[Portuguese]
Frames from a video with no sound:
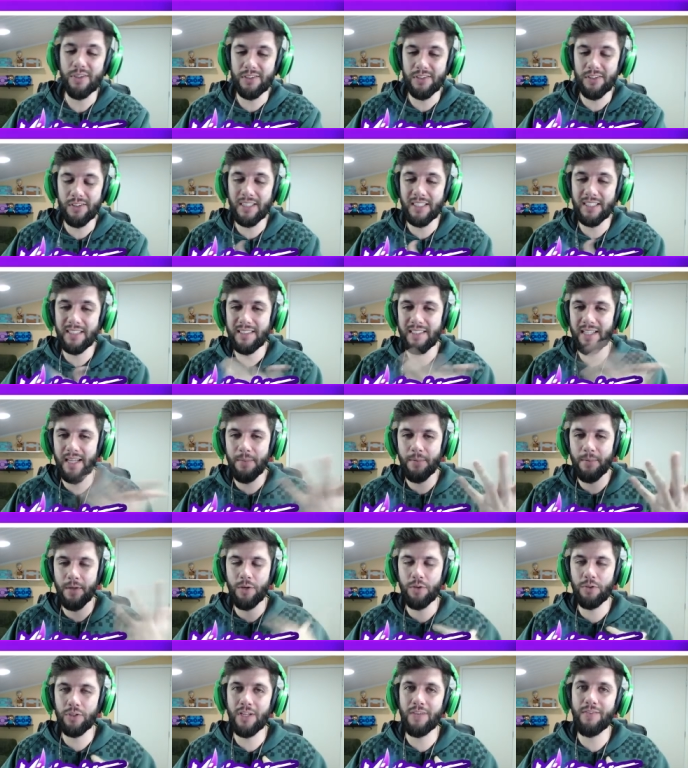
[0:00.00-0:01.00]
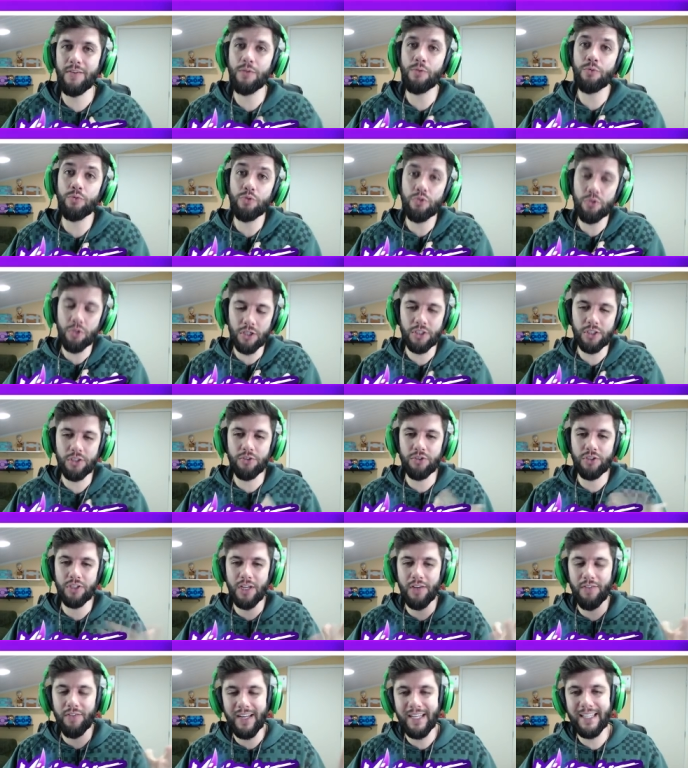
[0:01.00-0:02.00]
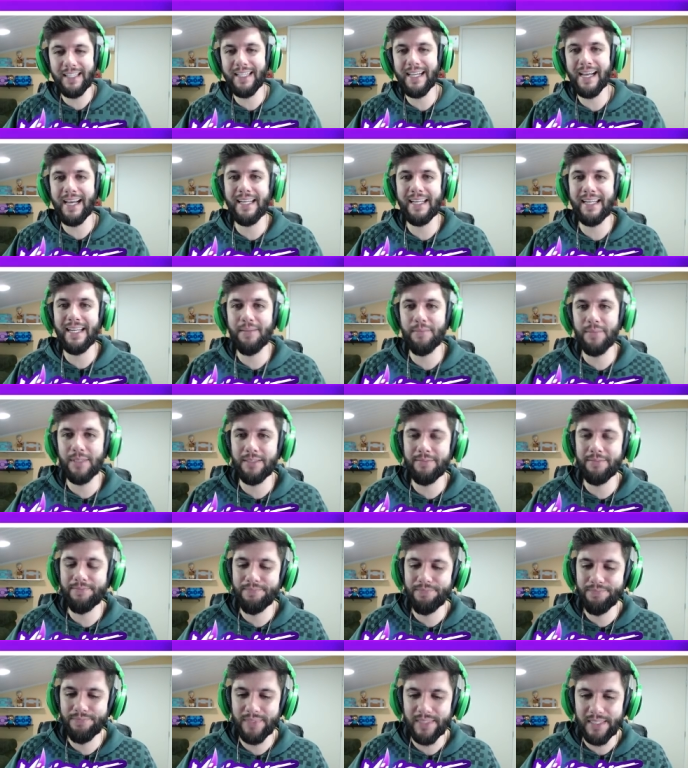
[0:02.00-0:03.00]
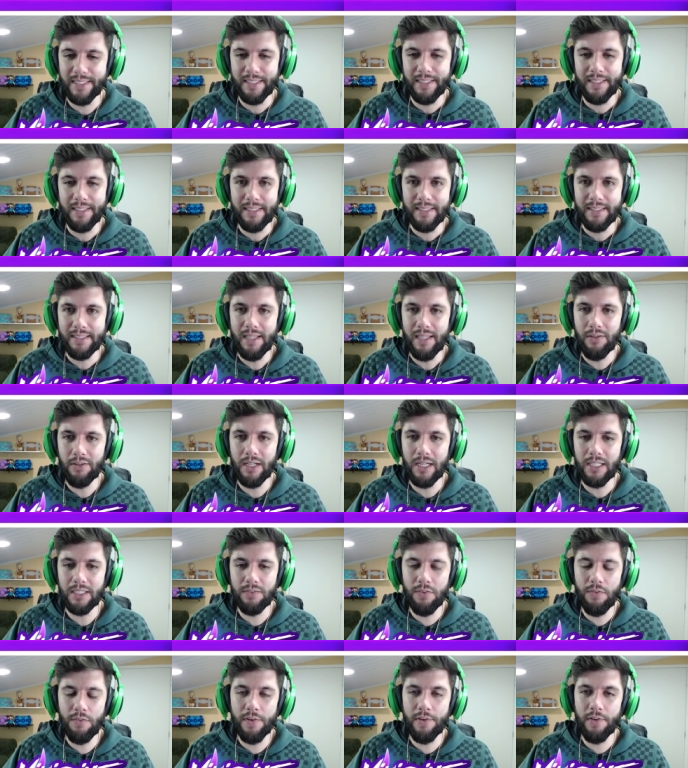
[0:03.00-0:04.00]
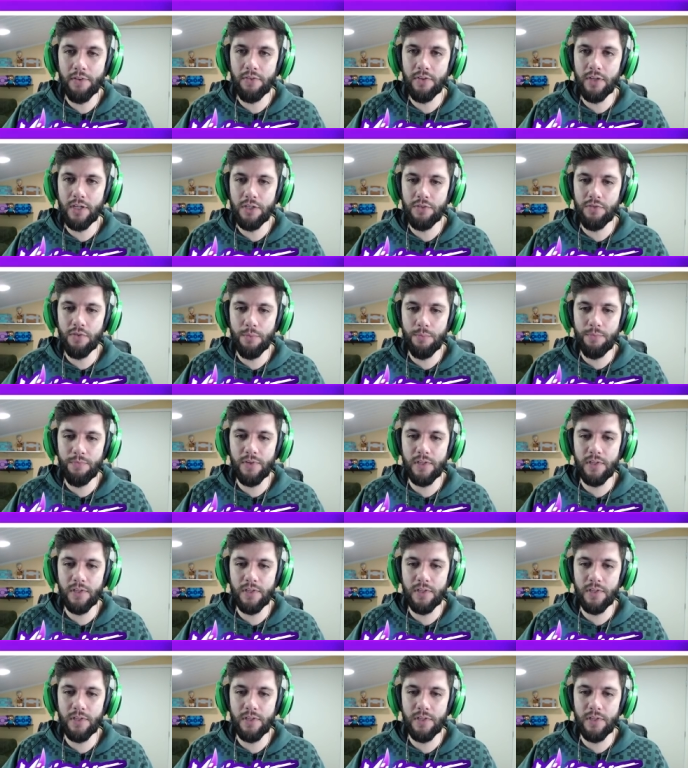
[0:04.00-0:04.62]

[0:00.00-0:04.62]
Pô, saudades da época que eu tava com sorte que eu tirava lendária, né, mano? Saudades. Vamos fazer o seguinte,